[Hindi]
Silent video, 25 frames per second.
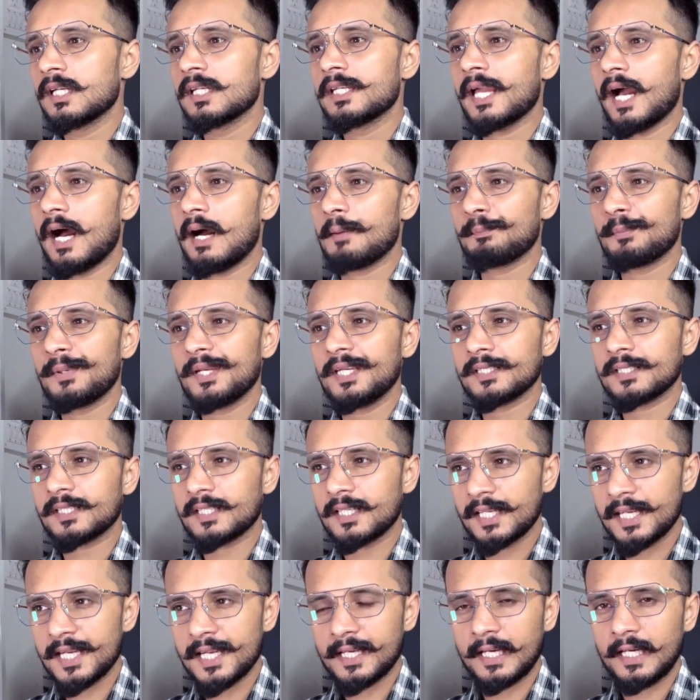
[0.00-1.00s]
यहाँ पे
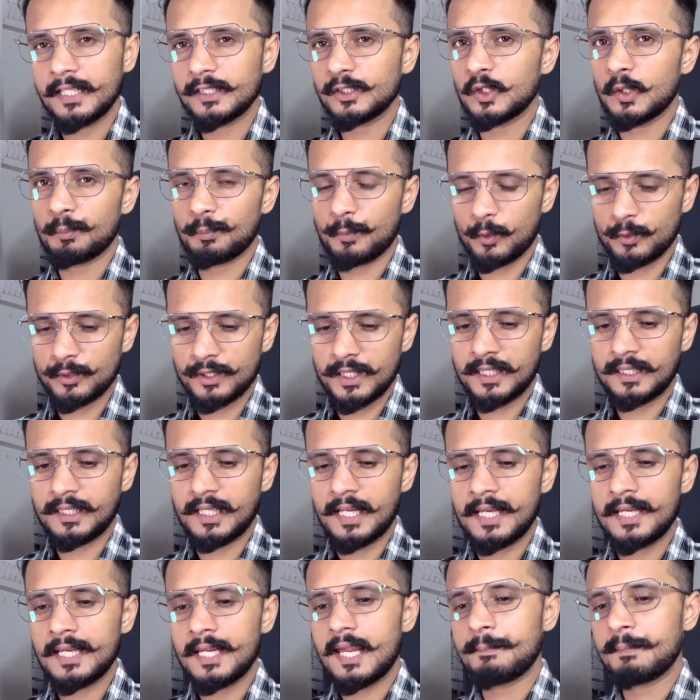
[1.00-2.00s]
एस का जो
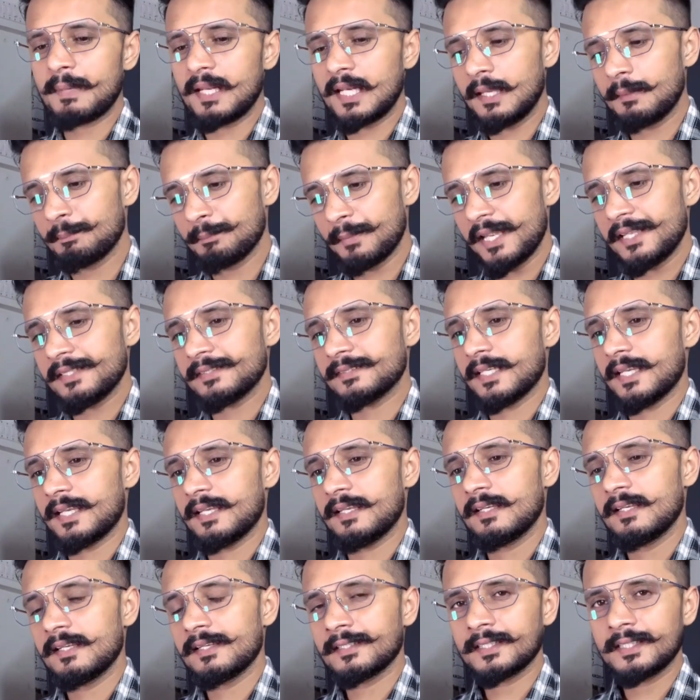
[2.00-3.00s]
प्रोजेक्ट है एम बेस
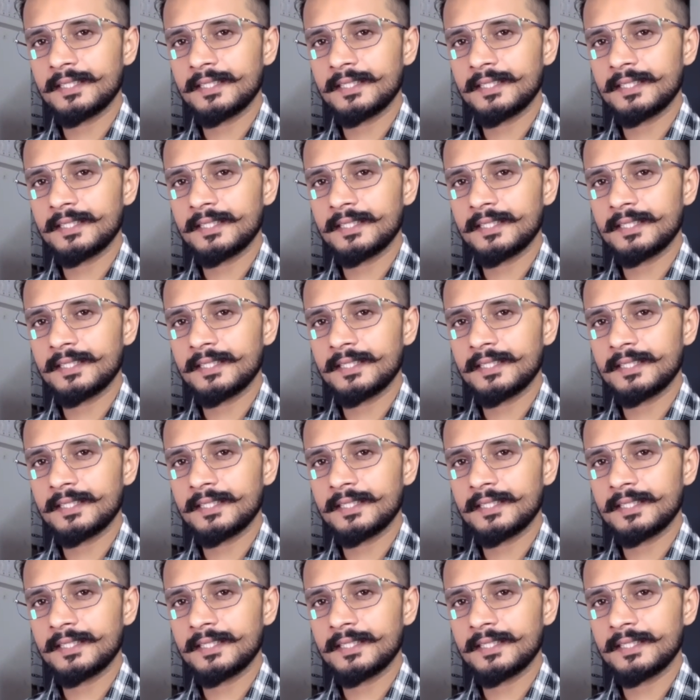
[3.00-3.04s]
है